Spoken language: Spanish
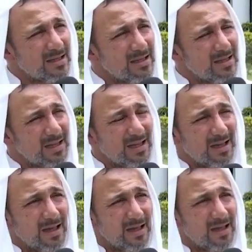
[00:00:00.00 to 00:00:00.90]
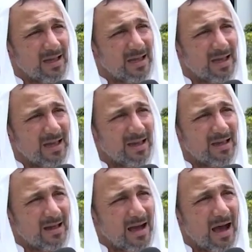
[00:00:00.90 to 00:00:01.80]
y que, y
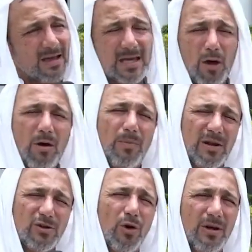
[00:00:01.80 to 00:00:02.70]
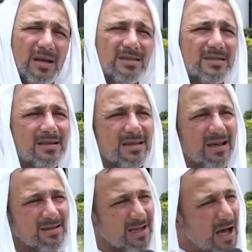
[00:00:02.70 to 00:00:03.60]
que ha guiado a personas
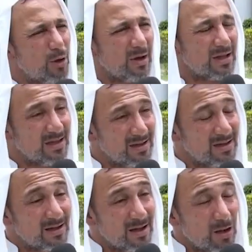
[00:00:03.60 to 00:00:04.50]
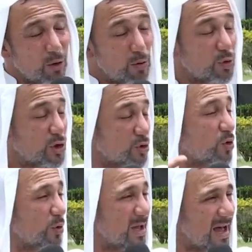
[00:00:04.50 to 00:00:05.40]
que han llegado aquí con mucha
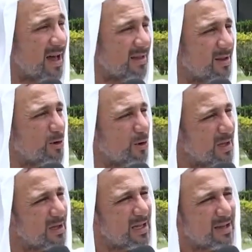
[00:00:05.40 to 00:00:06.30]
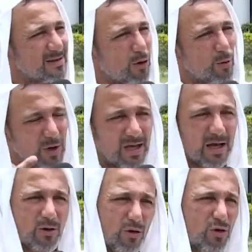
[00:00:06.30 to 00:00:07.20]
oscuridad y que hoy en día se
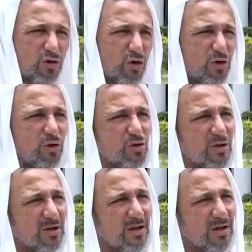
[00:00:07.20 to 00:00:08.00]
comunican con nosotros